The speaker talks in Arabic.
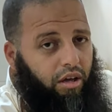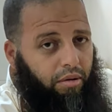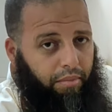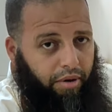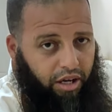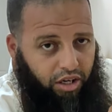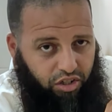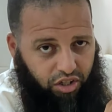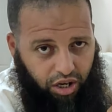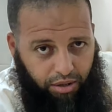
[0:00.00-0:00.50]

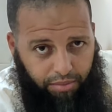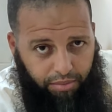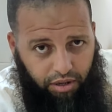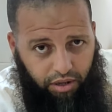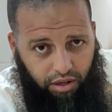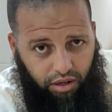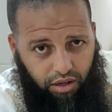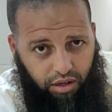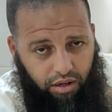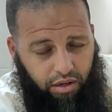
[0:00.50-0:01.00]
مع
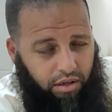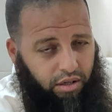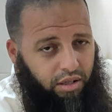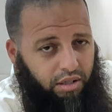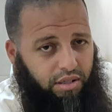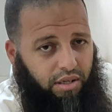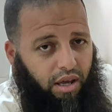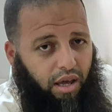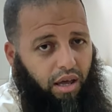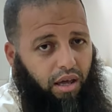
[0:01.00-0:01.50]
جميع
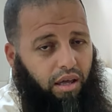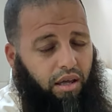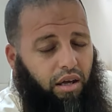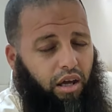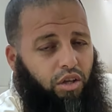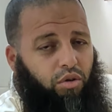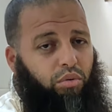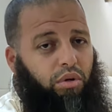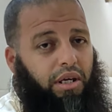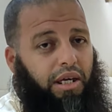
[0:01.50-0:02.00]
النساء
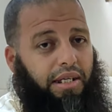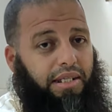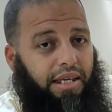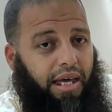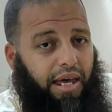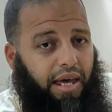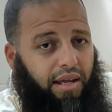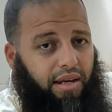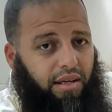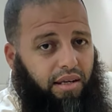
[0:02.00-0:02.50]
كتولي
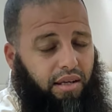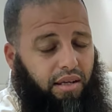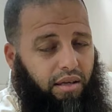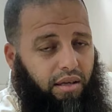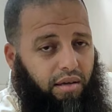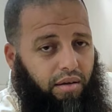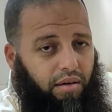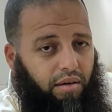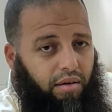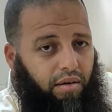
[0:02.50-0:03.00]
كتعاني
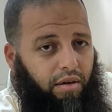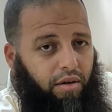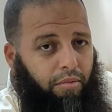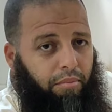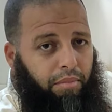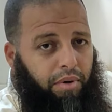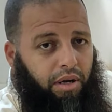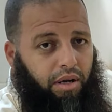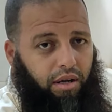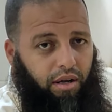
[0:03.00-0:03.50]

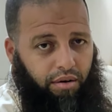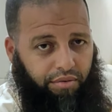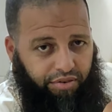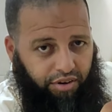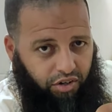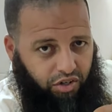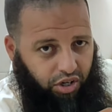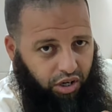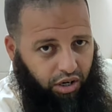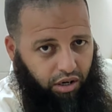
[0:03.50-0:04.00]
من
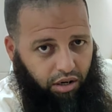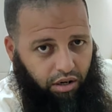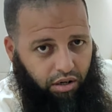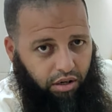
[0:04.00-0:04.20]
الفشل